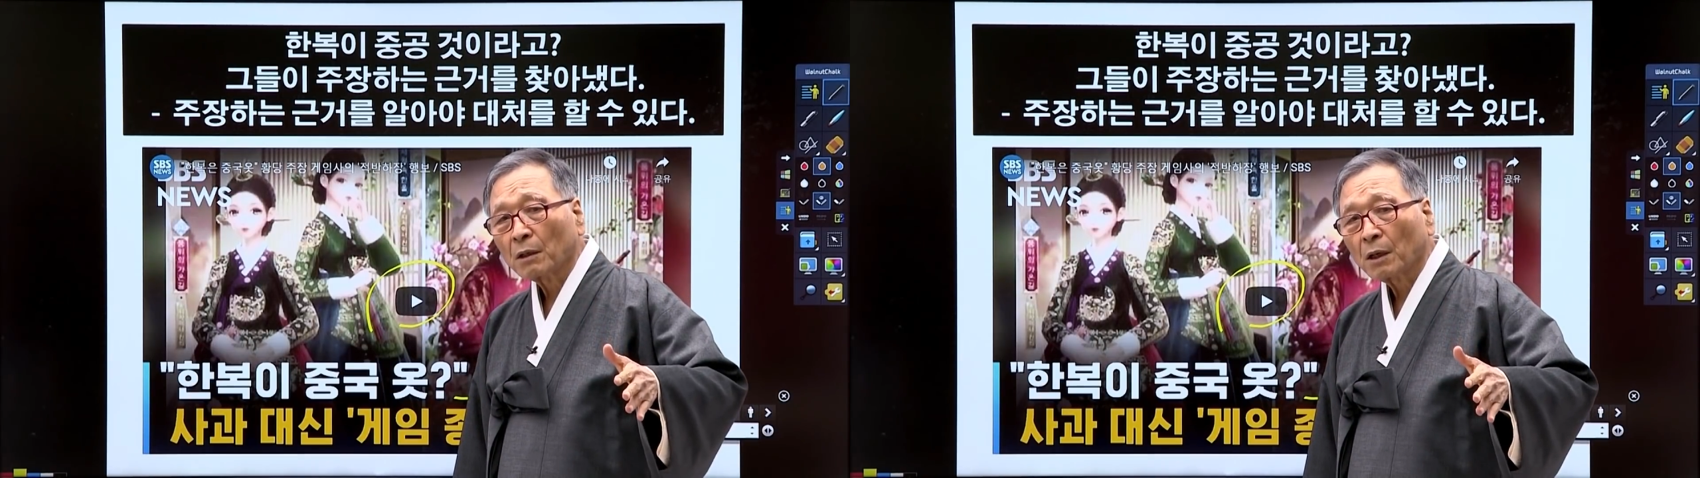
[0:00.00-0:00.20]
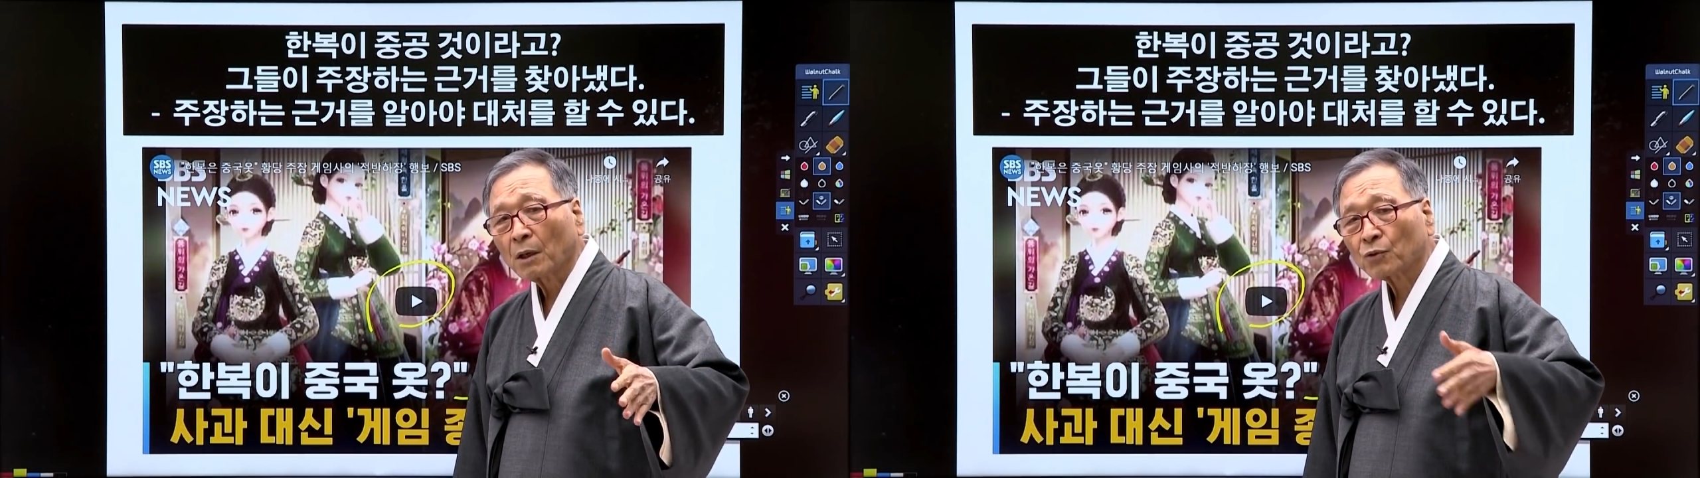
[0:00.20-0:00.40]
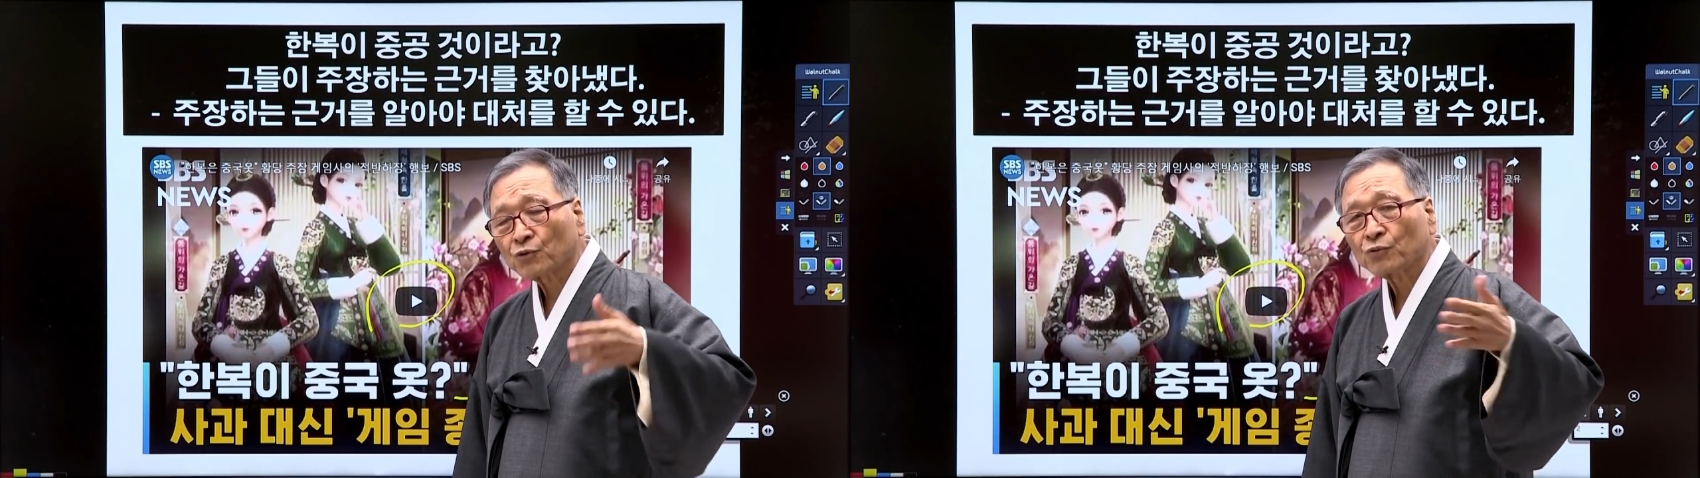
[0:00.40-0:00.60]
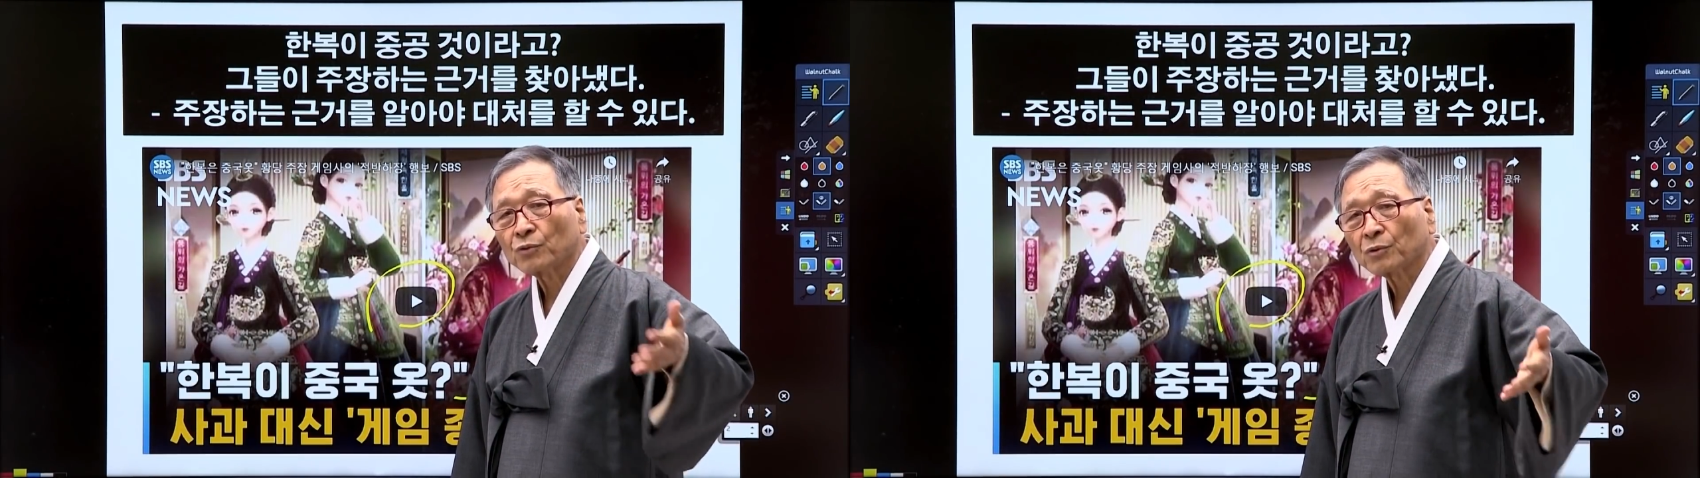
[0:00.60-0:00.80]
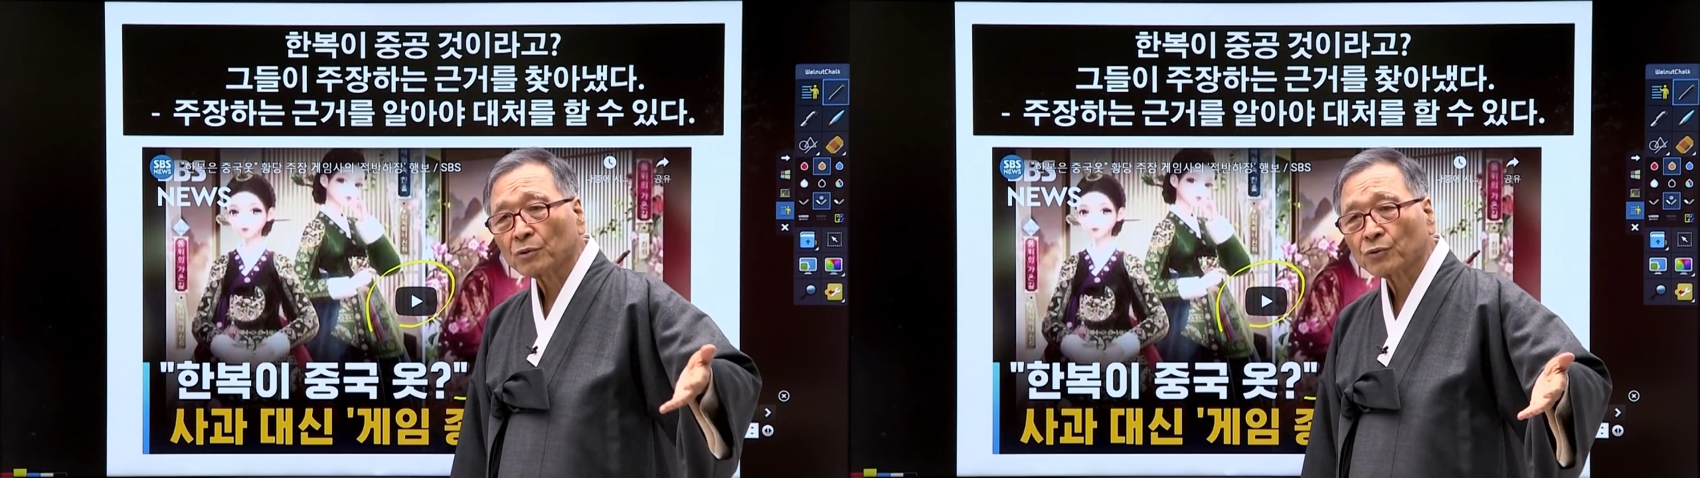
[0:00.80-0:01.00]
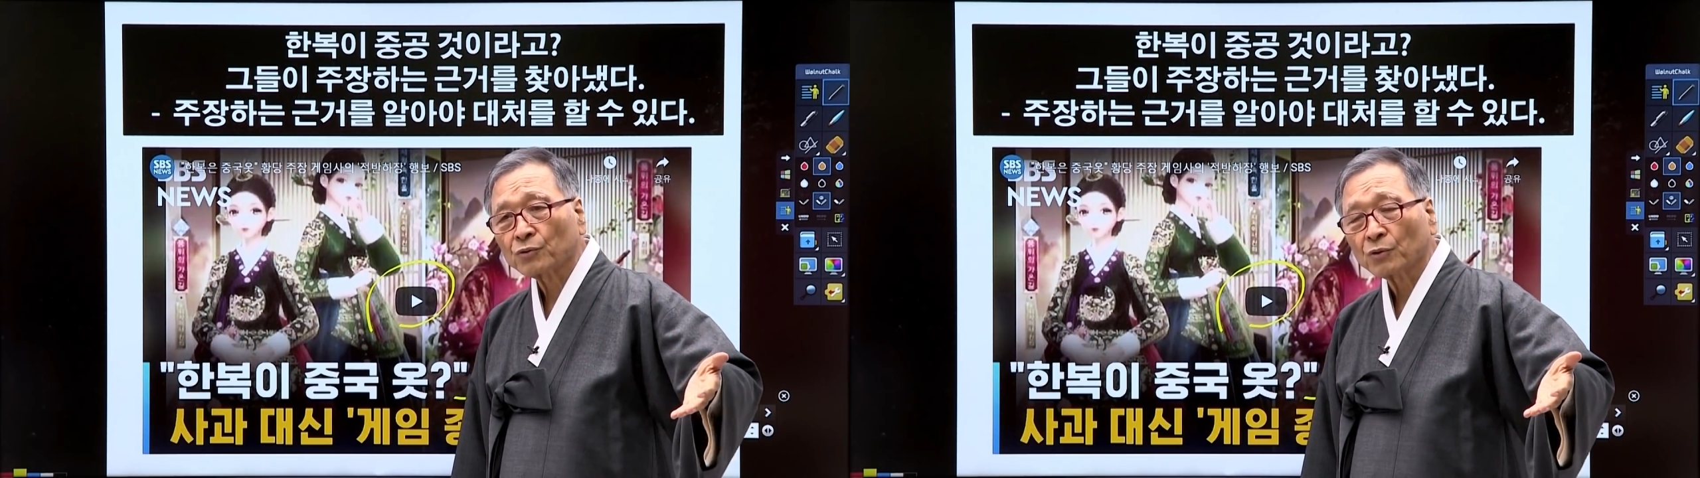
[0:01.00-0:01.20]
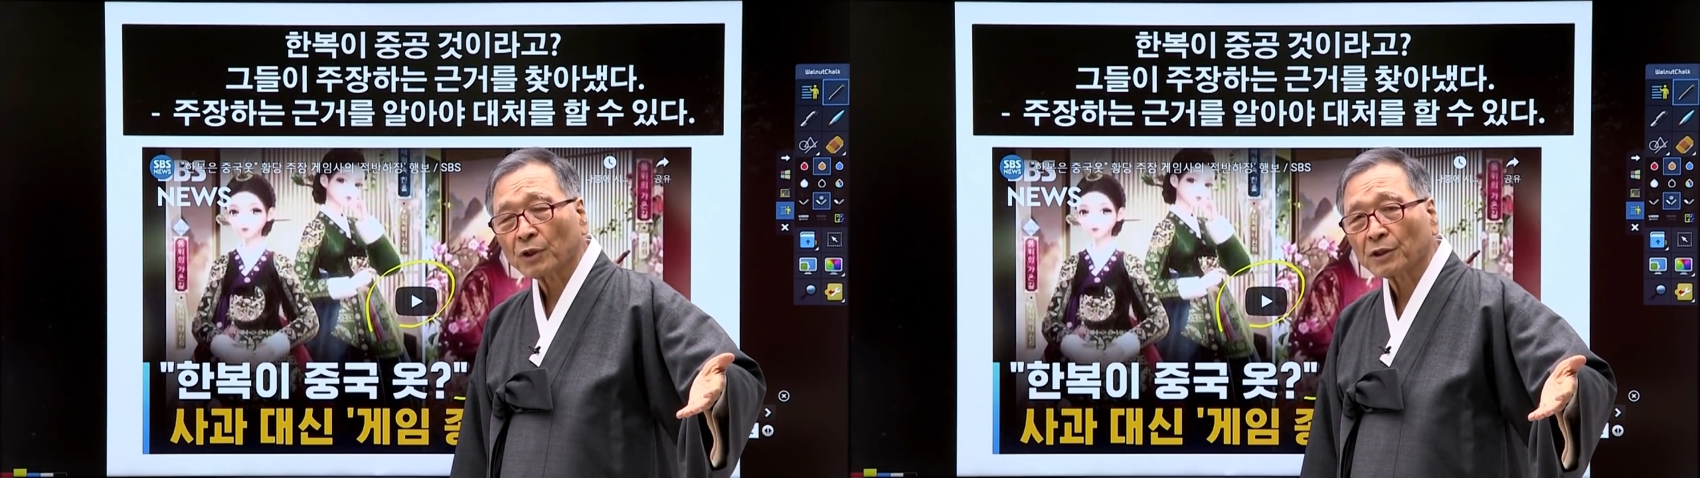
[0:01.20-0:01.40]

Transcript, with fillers: 하고 중, 중공